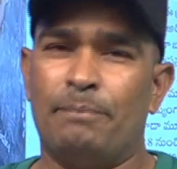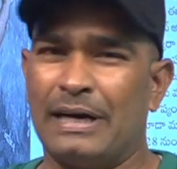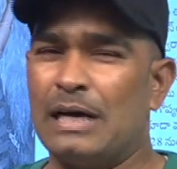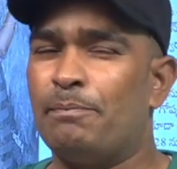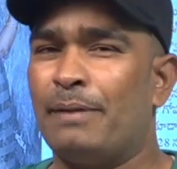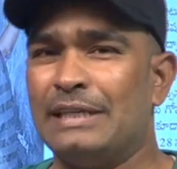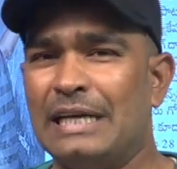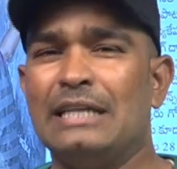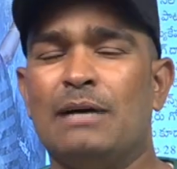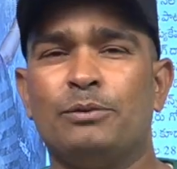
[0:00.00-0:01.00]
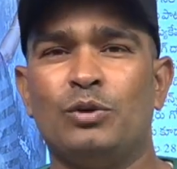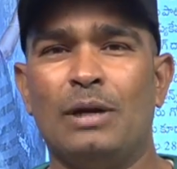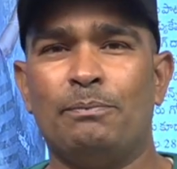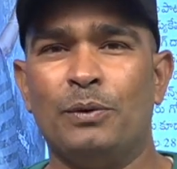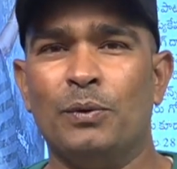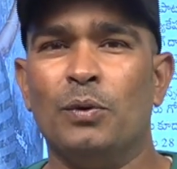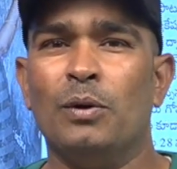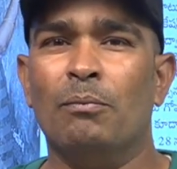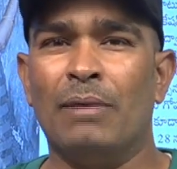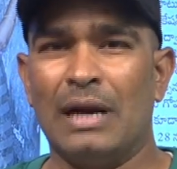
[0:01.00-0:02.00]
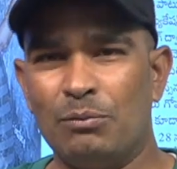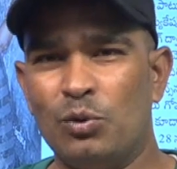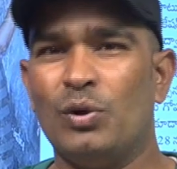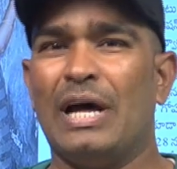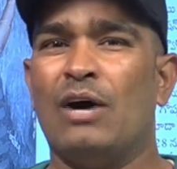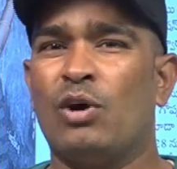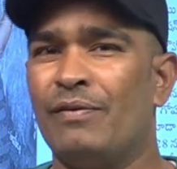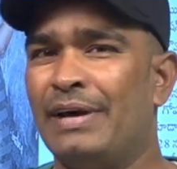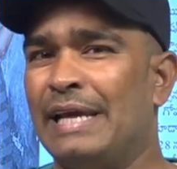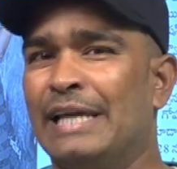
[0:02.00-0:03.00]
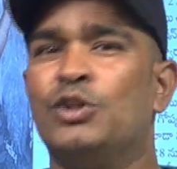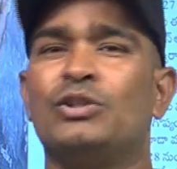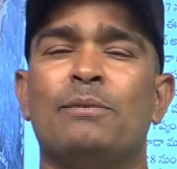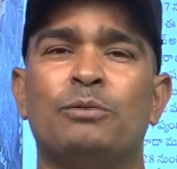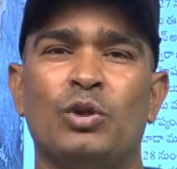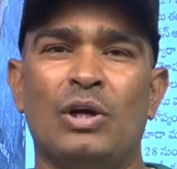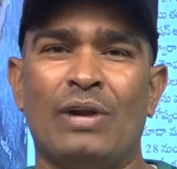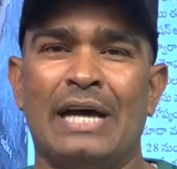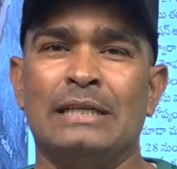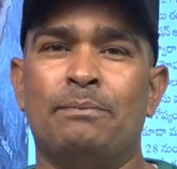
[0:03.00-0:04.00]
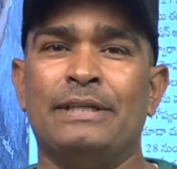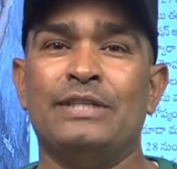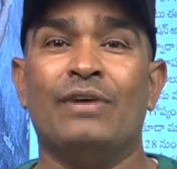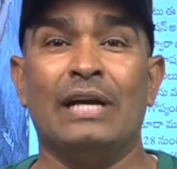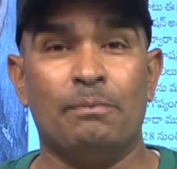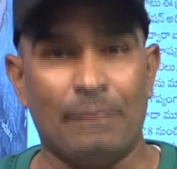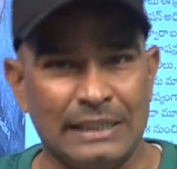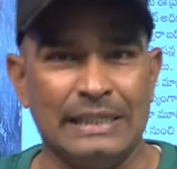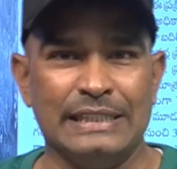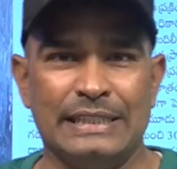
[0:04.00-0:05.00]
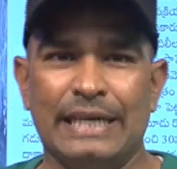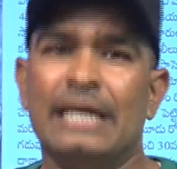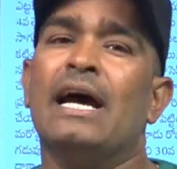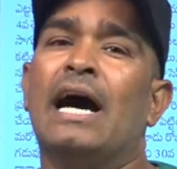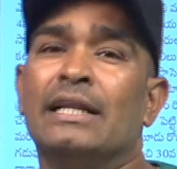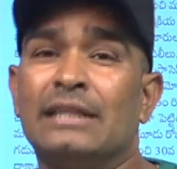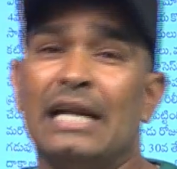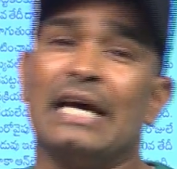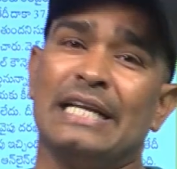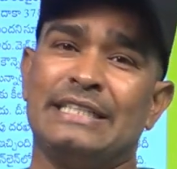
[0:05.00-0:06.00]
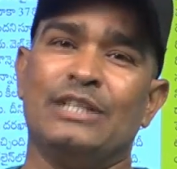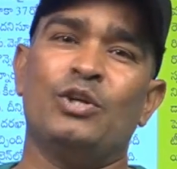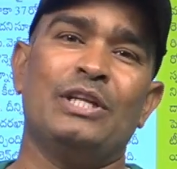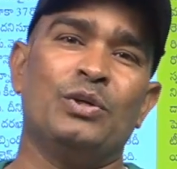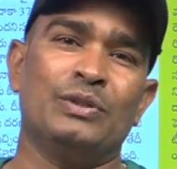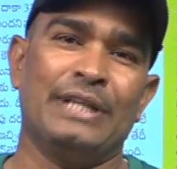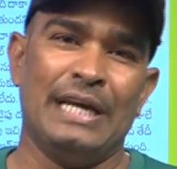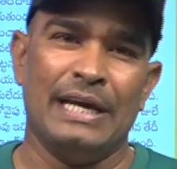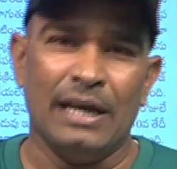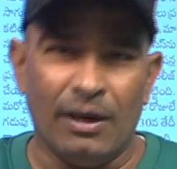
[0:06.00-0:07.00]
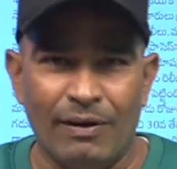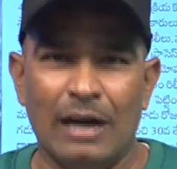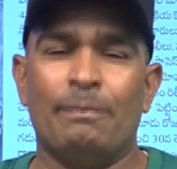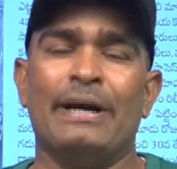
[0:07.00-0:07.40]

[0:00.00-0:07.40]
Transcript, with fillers: పక్క ప్రజల్ని చంపుతున్నప్పుడు మనం కూడా ఒకవేళ ఎందుకు చంపుతున్నవురా అని చెప్పేసి వాడిని ప్రశ్నించి అందరం కలిసి ఎదురు తిరిగితే వాడి